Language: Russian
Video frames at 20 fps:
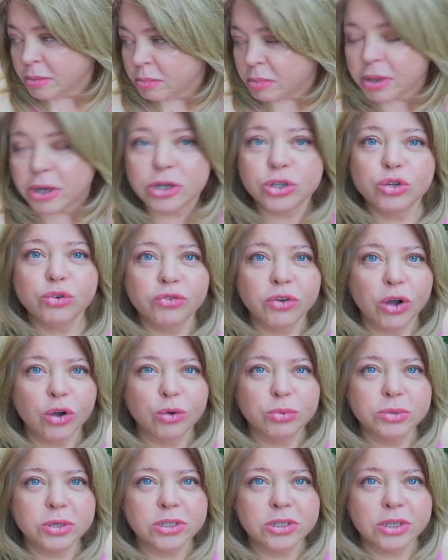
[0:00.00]
покажу, в
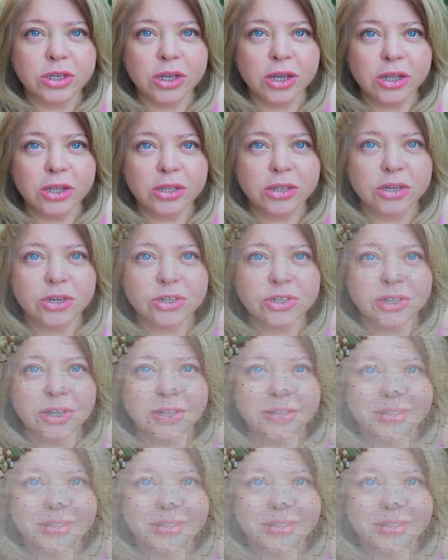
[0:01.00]
каком состоянии наш сад.